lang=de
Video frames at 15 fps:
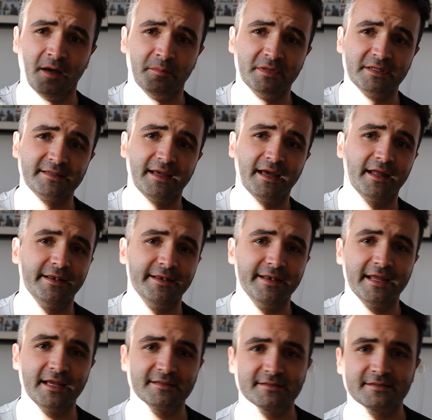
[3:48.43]
mit der
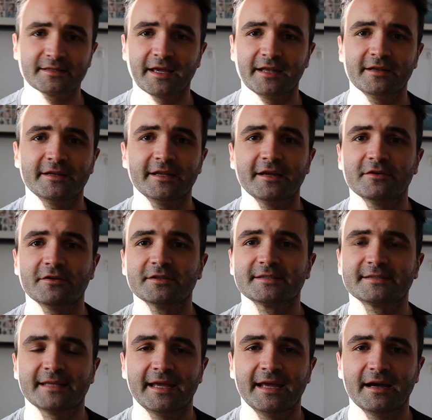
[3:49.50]
nächsten Canon
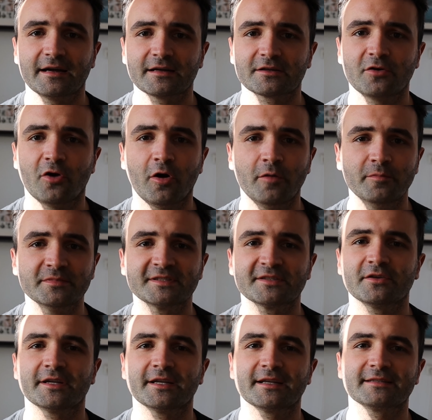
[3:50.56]
EOS R kommt,
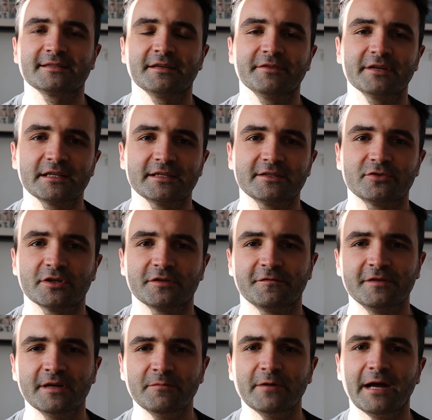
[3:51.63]
sondern dass hier wirklich durch
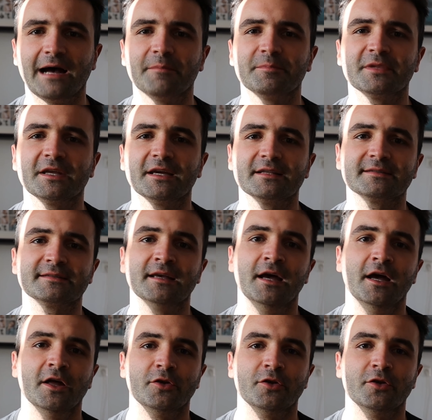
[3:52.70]
Firmware-Updates